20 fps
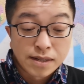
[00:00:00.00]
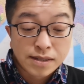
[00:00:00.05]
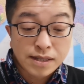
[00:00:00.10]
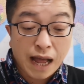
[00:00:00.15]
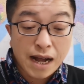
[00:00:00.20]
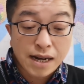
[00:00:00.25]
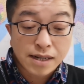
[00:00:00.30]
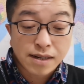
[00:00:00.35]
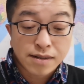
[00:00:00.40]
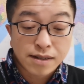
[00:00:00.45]

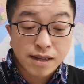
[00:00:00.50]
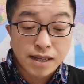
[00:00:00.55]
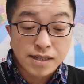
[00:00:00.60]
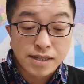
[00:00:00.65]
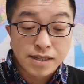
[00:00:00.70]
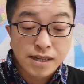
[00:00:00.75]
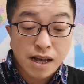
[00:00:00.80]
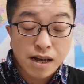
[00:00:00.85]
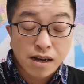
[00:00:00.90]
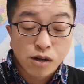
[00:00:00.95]
达成的
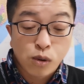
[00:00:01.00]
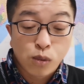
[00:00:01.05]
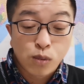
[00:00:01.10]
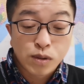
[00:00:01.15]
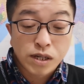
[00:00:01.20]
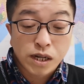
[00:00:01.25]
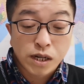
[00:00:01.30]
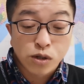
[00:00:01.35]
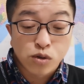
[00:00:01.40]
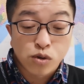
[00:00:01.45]
一项
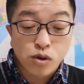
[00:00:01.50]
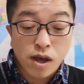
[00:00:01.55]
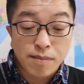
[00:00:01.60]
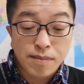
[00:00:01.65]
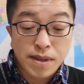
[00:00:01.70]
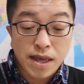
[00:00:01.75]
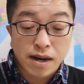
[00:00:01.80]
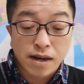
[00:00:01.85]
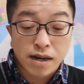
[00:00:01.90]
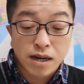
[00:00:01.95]
公正、全
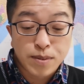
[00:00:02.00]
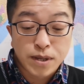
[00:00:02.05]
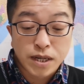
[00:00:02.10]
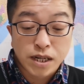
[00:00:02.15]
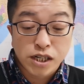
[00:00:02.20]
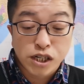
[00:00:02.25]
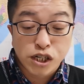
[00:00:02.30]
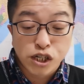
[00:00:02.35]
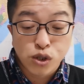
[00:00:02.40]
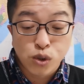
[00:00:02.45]
面、和
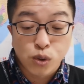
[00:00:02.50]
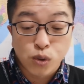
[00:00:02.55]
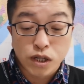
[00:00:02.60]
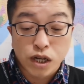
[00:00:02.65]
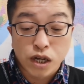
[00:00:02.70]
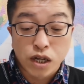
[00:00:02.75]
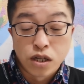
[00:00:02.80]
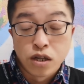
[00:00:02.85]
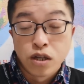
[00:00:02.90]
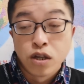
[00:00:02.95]
平、持久
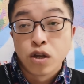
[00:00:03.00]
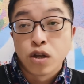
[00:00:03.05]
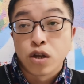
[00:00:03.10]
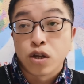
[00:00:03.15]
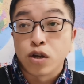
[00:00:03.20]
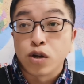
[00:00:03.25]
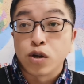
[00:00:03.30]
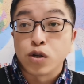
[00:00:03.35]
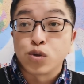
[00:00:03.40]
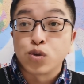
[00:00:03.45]
的，
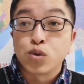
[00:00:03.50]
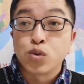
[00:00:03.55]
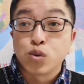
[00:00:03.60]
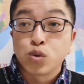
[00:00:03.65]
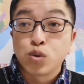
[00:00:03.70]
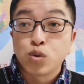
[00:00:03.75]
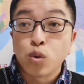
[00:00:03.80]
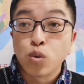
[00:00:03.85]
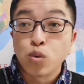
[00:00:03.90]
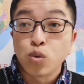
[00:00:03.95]
呃，
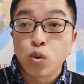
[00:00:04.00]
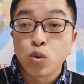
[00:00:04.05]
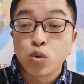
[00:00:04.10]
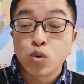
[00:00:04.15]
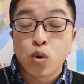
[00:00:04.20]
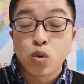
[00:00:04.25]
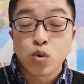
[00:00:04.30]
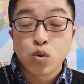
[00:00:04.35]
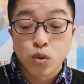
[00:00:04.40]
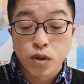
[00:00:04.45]
中东
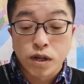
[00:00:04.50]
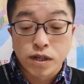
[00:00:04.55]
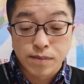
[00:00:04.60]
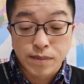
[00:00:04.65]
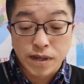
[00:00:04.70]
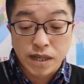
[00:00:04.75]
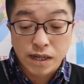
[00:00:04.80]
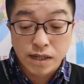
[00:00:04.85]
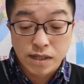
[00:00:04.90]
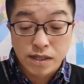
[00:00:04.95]
冲突的这
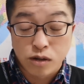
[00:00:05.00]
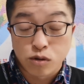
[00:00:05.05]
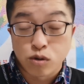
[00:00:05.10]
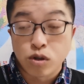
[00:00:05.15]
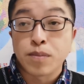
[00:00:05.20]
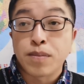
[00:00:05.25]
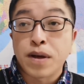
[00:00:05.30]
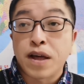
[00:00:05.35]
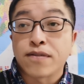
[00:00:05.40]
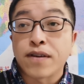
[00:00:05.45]
么一个解决
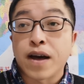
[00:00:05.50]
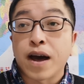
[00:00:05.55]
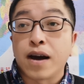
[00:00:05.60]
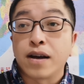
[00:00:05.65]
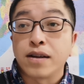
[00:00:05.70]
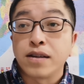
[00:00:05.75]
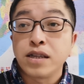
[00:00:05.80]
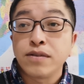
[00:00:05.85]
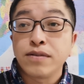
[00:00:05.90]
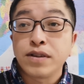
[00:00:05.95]
的办法
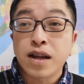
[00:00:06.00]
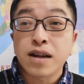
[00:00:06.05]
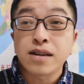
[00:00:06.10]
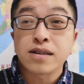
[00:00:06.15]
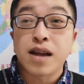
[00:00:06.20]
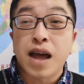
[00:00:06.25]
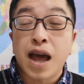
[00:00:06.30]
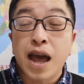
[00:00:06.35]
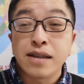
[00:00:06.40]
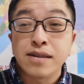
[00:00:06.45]
啊。因为当
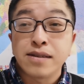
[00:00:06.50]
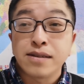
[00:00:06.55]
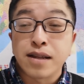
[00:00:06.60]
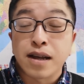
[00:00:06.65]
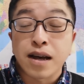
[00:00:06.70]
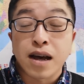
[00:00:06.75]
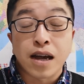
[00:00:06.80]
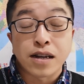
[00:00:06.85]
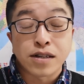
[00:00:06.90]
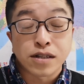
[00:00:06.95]
时埃及
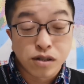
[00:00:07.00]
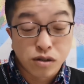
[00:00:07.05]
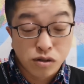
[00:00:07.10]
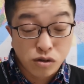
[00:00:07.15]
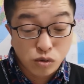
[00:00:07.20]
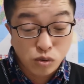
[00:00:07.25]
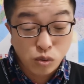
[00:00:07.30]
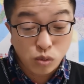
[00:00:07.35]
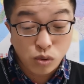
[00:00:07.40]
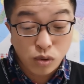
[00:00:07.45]
呢还
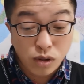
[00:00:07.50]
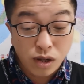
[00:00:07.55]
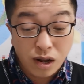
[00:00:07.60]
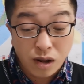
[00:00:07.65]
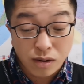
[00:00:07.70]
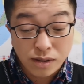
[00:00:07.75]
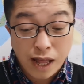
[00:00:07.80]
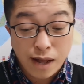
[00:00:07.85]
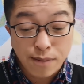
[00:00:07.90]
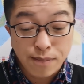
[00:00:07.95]
是中东的
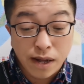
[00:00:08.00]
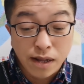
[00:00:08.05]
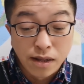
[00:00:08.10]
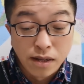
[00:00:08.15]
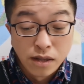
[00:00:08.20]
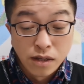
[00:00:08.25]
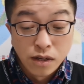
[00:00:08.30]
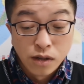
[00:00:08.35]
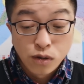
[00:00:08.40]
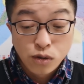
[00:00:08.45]
老大嘛，
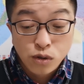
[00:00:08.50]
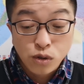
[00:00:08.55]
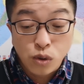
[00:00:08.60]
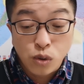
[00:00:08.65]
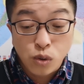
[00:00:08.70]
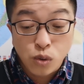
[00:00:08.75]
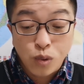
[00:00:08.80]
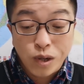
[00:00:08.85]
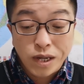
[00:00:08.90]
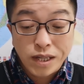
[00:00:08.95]

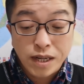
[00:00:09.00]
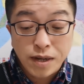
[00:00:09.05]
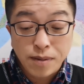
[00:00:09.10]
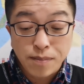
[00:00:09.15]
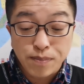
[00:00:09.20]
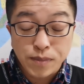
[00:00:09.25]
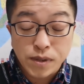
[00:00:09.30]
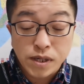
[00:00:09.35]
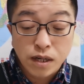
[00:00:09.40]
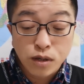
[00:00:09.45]
就规
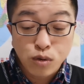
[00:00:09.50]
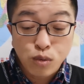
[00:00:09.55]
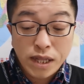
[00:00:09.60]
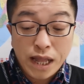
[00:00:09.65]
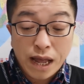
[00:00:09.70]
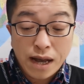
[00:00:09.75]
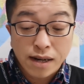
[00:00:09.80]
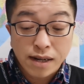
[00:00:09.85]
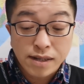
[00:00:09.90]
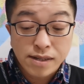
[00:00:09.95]
定这个约
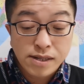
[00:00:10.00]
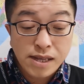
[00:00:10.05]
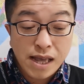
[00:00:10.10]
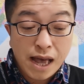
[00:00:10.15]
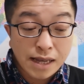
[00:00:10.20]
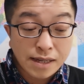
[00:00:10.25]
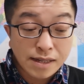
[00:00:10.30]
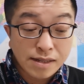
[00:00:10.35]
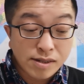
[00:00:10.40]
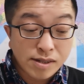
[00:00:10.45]
旦河西
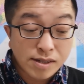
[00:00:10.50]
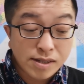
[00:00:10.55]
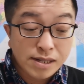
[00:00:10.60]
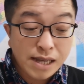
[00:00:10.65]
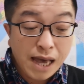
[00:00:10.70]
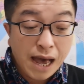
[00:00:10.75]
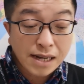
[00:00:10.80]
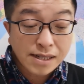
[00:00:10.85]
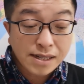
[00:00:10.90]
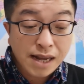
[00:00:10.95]
岸以及
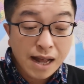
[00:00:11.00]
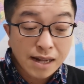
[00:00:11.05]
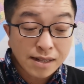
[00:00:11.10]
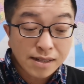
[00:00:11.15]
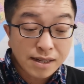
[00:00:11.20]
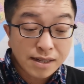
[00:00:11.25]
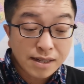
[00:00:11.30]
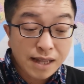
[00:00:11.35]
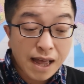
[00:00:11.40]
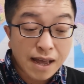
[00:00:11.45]
加沙
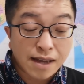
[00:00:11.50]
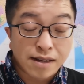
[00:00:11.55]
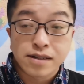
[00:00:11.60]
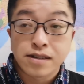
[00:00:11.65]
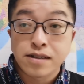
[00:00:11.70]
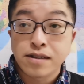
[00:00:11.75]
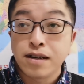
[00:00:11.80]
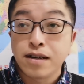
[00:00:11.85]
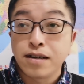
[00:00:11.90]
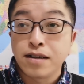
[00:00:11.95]
地带
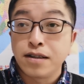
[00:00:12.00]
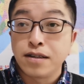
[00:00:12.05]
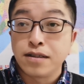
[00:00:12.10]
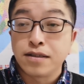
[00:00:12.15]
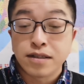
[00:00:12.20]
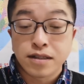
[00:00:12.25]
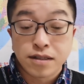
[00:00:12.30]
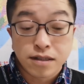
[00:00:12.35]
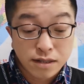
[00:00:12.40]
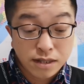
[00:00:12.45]
设立
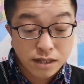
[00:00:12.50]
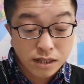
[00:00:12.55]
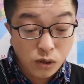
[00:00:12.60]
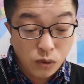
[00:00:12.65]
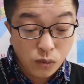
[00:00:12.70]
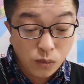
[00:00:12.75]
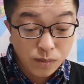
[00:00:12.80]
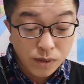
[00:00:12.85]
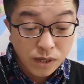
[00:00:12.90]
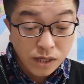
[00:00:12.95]
自治机
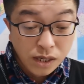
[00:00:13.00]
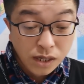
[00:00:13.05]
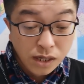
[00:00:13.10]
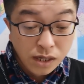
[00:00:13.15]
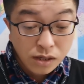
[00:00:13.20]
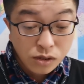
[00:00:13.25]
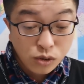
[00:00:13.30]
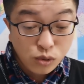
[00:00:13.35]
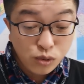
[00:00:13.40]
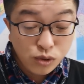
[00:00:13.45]
构，
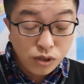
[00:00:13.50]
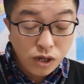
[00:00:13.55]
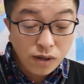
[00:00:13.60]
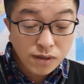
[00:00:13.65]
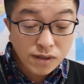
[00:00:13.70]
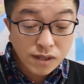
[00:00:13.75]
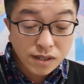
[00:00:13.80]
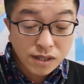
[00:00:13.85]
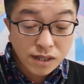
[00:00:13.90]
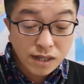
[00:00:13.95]
取消
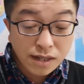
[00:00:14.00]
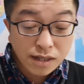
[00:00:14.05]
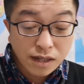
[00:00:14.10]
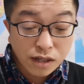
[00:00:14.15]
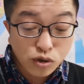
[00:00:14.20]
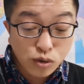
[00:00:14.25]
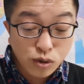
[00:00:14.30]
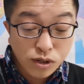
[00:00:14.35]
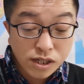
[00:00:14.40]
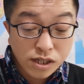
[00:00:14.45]
以色列的
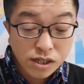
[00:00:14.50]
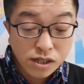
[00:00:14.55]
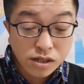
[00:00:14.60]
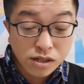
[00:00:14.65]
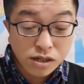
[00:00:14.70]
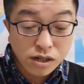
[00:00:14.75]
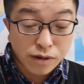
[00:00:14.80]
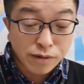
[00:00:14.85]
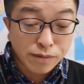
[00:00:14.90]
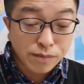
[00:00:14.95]
军
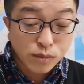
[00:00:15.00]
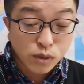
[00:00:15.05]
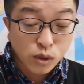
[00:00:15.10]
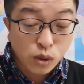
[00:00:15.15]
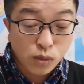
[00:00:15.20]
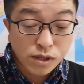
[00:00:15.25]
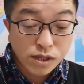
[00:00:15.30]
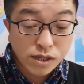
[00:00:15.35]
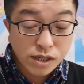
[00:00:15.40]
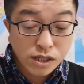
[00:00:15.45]
事
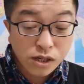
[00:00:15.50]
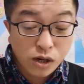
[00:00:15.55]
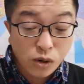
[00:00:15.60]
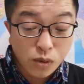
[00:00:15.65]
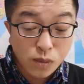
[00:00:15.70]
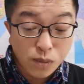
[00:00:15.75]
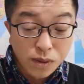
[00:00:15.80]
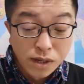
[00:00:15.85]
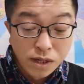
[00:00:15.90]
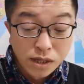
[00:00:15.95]
统治机
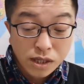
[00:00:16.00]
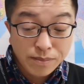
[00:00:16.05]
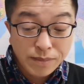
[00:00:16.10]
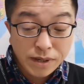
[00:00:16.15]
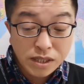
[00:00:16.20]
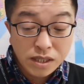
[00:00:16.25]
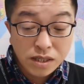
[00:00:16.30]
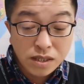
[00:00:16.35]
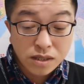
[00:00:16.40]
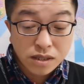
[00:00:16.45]
构。那么
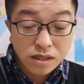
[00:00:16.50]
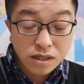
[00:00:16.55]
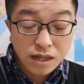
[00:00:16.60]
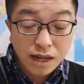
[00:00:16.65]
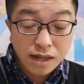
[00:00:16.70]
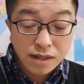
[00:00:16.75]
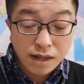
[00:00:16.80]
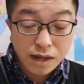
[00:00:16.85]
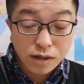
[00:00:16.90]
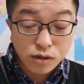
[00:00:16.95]
以色
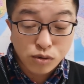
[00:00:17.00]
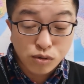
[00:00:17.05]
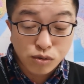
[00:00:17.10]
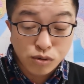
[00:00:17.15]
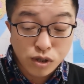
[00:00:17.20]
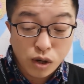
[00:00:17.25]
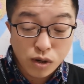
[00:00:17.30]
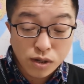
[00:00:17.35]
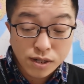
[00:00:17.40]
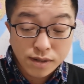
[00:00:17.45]
列呢取
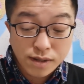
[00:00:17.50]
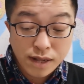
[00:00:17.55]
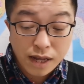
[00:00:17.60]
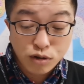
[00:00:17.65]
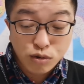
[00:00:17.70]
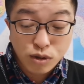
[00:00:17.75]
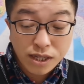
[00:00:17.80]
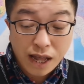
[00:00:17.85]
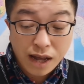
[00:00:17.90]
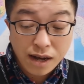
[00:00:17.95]
消设在
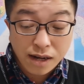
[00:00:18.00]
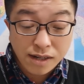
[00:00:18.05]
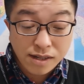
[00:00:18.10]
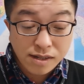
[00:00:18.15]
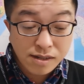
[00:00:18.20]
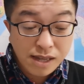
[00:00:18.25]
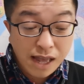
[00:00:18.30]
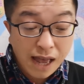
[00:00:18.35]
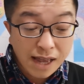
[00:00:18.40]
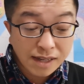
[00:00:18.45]
约旦河
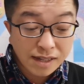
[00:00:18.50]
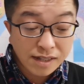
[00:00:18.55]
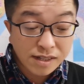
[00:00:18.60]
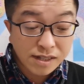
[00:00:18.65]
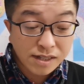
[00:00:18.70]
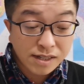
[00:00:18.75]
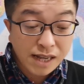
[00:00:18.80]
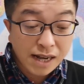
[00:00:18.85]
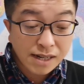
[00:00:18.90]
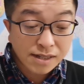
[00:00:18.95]
西岸以
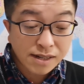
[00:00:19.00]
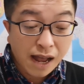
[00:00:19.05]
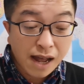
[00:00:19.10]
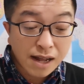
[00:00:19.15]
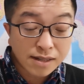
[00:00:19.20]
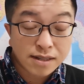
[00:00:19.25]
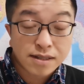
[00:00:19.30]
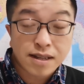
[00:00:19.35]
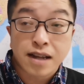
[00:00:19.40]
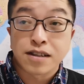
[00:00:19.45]
及加
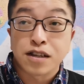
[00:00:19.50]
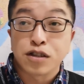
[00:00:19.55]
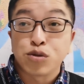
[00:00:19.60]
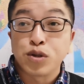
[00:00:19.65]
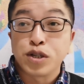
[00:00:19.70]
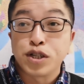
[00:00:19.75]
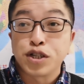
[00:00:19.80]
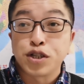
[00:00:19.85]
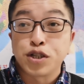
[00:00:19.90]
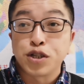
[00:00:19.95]
沙地带的
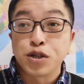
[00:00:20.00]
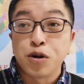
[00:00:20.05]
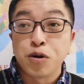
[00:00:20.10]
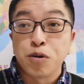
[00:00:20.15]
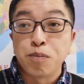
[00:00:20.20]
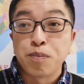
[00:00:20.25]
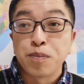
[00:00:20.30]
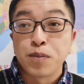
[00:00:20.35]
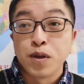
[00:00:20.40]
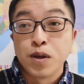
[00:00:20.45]
军事机
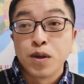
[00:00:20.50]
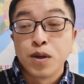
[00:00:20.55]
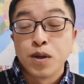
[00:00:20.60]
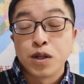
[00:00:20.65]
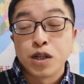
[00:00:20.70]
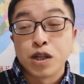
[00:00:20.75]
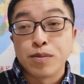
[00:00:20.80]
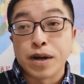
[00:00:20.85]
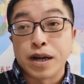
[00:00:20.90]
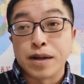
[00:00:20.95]
构，
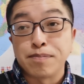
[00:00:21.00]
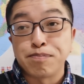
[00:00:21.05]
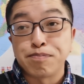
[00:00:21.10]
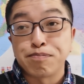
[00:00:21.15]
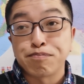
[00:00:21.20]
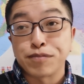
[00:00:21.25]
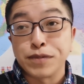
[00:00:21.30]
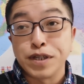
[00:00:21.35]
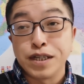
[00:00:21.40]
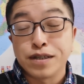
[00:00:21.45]
对吧？
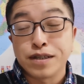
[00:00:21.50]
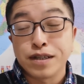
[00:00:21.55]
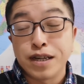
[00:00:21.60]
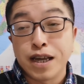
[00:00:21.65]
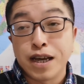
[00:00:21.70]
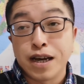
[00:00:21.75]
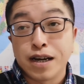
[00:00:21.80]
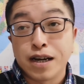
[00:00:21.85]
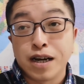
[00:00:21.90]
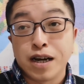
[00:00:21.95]
以色
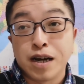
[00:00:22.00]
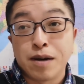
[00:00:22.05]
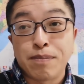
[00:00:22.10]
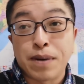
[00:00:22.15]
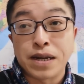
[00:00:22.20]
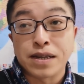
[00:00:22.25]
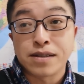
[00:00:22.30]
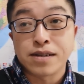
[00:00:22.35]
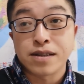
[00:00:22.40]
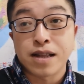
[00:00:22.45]
列和
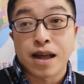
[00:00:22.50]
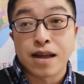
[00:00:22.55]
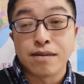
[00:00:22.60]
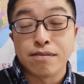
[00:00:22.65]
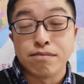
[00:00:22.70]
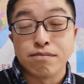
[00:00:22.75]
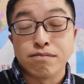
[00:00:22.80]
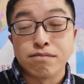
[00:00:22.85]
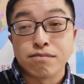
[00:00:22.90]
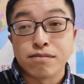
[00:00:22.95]
巴勒斯
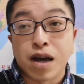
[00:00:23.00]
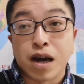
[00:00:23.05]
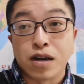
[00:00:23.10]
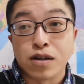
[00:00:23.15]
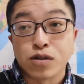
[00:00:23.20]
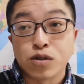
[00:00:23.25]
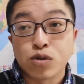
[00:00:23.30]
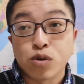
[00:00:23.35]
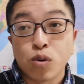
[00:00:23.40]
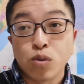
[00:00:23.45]
坦啊
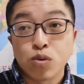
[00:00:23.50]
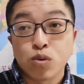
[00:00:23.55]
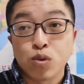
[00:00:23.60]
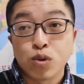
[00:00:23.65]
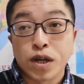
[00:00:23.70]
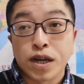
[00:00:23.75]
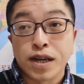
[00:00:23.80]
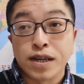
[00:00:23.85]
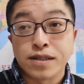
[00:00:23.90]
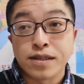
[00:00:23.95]
冲突
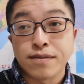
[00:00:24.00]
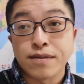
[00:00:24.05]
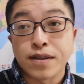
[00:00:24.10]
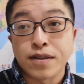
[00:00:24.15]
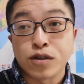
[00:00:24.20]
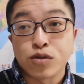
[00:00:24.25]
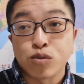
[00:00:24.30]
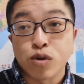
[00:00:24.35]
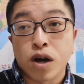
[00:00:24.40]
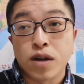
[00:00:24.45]
的现在
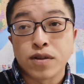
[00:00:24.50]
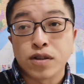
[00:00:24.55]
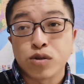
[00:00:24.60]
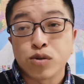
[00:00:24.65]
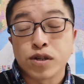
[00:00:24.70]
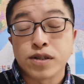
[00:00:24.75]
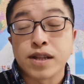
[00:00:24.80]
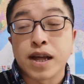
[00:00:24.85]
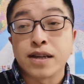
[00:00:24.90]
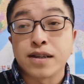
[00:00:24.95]
的主要呢
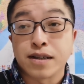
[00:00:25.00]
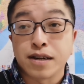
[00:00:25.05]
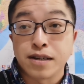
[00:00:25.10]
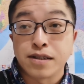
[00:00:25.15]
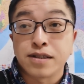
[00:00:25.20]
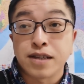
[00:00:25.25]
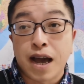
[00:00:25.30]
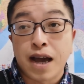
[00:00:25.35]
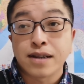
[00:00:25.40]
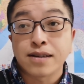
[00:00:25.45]
就是在这个
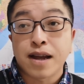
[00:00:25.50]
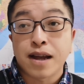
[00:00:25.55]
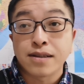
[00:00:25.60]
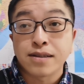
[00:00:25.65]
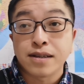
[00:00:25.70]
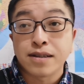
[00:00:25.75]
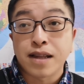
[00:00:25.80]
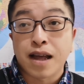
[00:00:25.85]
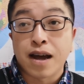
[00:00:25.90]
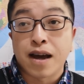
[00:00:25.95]
加沙
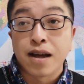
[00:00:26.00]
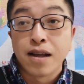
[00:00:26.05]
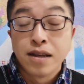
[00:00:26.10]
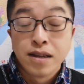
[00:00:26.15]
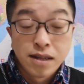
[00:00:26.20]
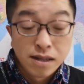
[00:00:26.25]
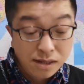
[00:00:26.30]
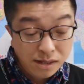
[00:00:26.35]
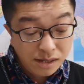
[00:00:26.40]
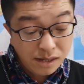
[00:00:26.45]
地带啊。
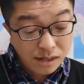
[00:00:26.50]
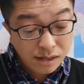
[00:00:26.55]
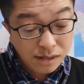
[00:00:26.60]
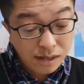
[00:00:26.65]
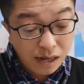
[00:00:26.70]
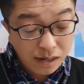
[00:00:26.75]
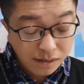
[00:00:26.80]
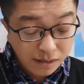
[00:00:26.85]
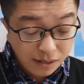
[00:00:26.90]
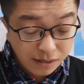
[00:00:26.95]
其实
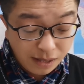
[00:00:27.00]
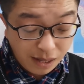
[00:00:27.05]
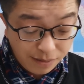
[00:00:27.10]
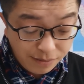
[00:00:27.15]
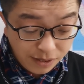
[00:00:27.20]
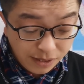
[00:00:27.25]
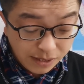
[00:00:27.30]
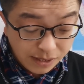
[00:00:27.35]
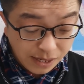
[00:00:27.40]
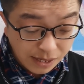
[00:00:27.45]
当时的戴
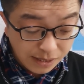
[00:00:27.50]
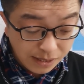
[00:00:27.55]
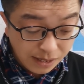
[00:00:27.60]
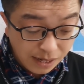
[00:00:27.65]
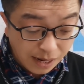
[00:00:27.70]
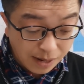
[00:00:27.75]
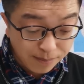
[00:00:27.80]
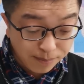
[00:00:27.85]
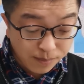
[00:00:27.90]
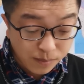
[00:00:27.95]
维营协议
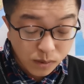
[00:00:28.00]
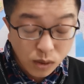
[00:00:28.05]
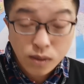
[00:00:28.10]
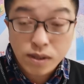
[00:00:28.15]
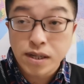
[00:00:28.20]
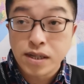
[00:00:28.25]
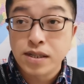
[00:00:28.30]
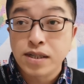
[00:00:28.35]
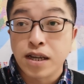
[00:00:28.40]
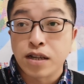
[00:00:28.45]
啊都已
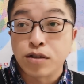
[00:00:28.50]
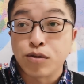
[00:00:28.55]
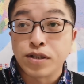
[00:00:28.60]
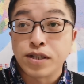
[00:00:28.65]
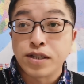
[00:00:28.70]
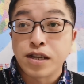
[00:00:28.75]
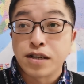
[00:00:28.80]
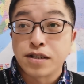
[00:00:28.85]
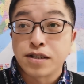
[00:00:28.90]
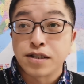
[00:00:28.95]
经解决
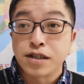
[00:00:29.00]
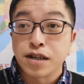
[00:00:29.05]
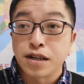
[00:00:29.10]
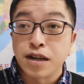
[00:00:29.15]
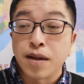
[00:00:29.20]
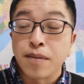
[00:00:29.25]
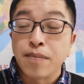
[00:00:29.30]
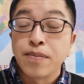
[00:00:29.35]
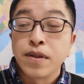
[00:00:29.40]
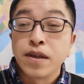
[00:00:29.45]
这些事情
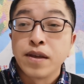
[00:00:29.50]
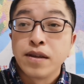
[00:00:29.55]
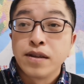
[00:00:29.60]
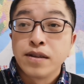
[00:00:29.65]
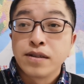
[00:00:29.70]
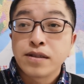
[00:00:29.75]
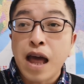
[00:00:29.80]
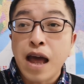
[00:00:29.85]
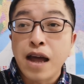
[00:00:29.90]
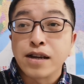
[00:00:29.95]
了。
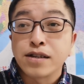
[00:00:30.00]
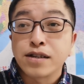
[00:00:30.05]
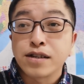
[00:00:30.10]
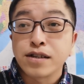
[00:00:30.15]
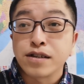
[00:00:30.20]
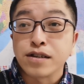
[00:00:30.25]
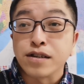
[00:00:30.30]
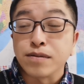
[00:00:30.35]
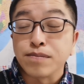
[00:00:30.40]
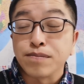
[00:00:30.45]
但
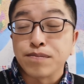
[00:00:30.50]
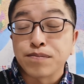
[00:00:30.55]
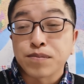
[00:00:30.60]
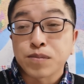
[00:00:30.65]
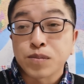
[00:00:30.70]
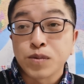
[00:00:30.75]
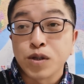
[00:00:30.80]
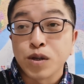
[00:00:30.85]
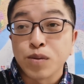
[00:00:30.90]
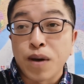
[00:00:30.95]
是，
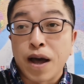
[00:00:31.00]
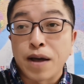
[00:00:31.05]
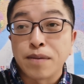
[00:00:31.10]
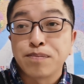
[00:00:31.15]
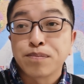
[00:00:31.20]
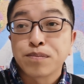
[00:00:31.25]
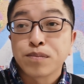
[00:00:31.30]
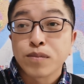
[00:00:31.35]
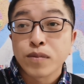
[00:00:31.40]
对吧？